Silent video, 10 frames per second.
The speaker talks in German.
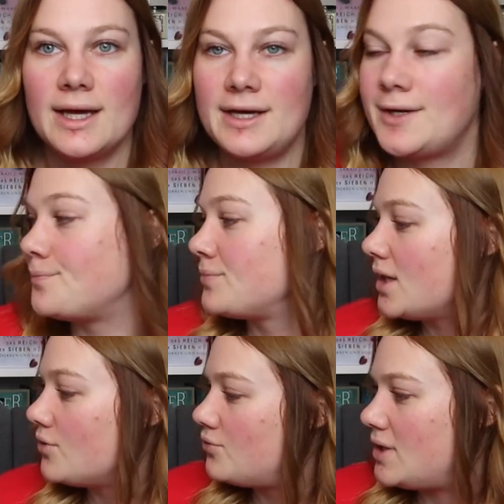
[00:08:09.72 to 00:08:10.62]
Ähm,
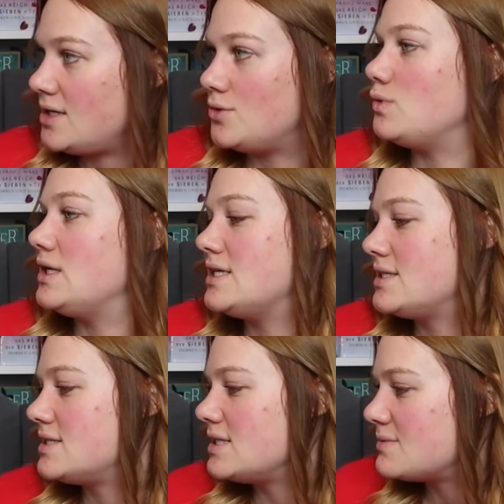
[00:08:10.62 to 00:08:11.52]
Fade Away,
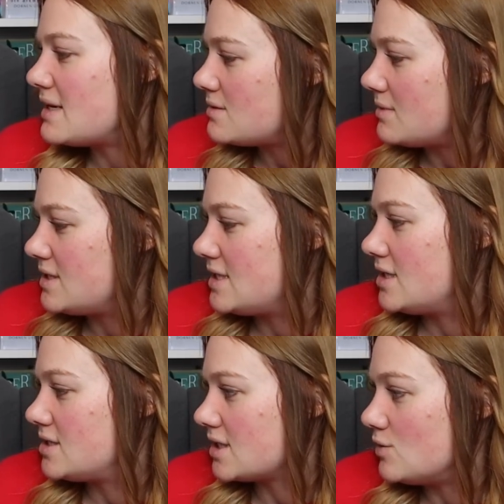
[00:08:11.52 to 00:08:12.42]
das ist der zweite Band
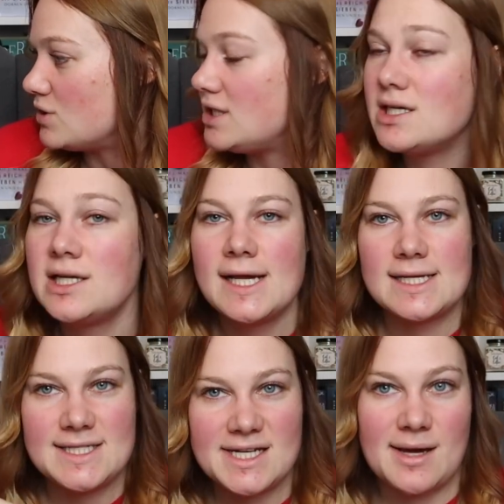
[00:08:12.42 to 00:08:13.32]
der Trilogie.
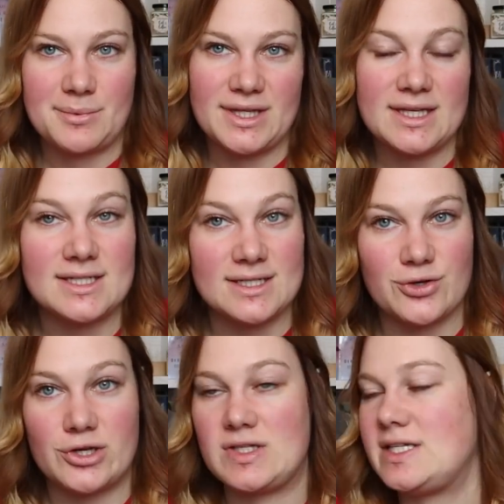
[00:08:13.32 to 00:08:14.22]
Den habe ich hier, den
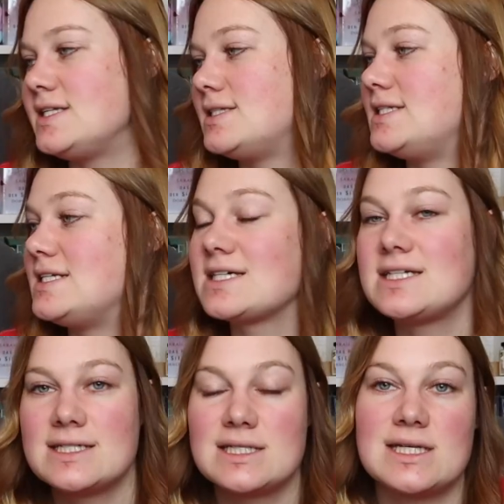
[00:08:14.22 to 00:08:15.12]
könnte ich lesen. Der
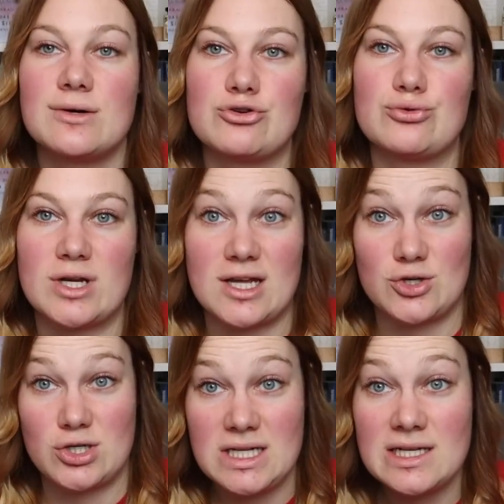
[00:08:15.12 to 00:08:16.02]
dritte ist auch schon
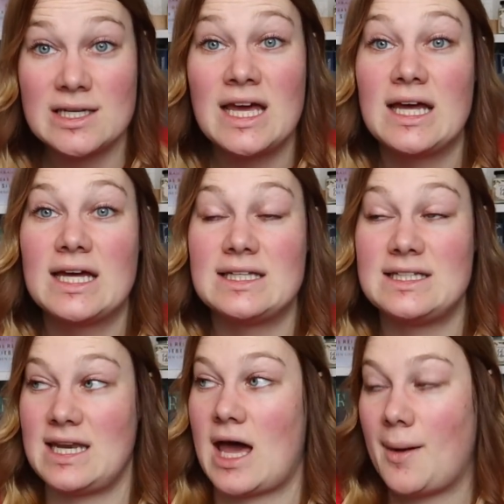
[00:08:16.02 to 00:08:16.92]
erschienen.
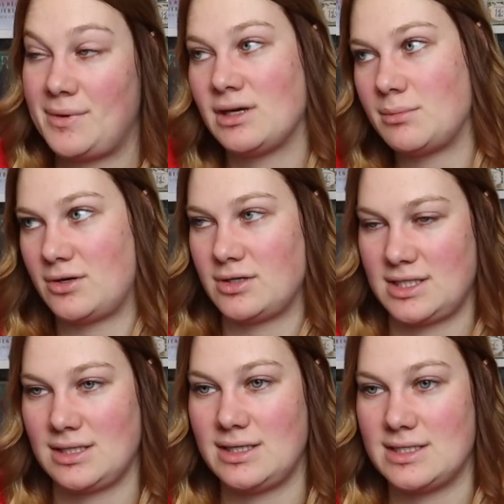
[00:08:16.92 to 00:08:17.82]
Den habe ich aber noch
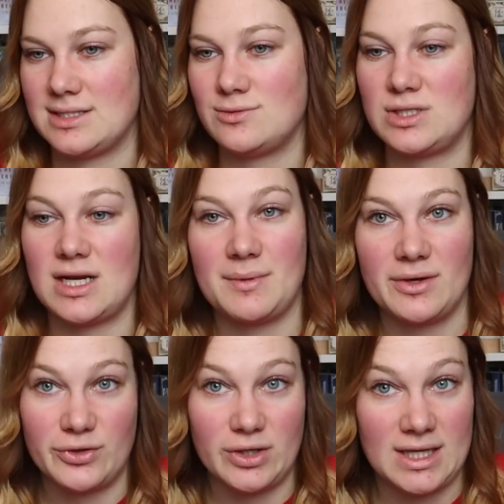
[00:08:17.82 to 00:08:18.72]
nicht gelesen und den habe
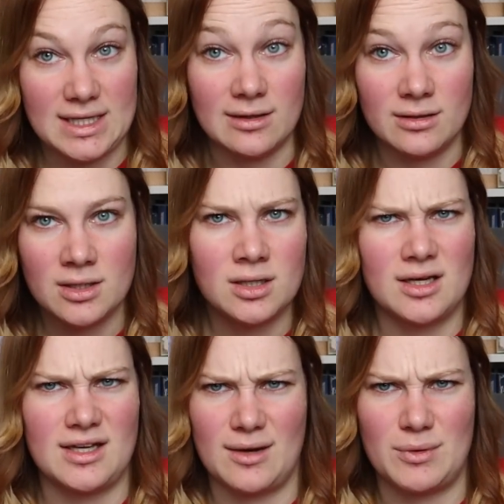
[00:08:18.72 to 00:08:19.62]
ich auch noch nicht hier.
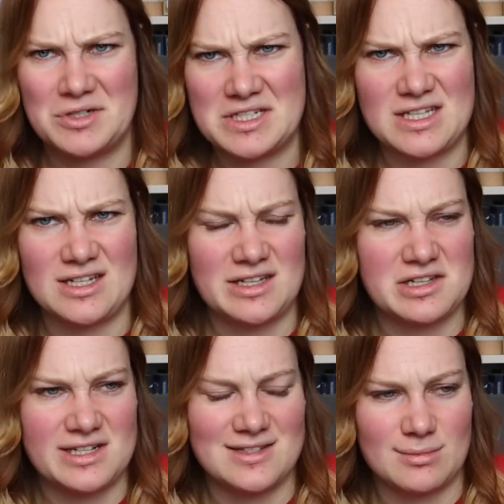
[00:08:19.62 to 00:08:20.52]
Ja, aber auch, dass ich ihn nicht
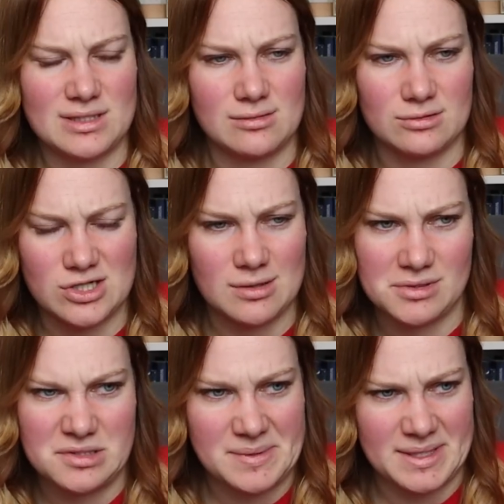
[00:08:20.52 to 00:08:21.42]
gelesen habe, ist ja logisch. Ich habe
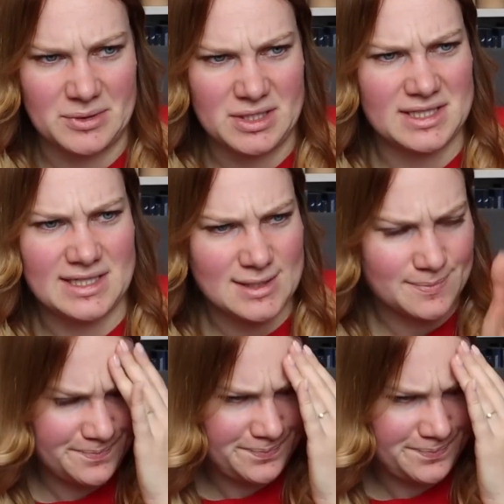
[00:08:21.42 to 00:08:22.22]
den zweiten noch nicht gelesen.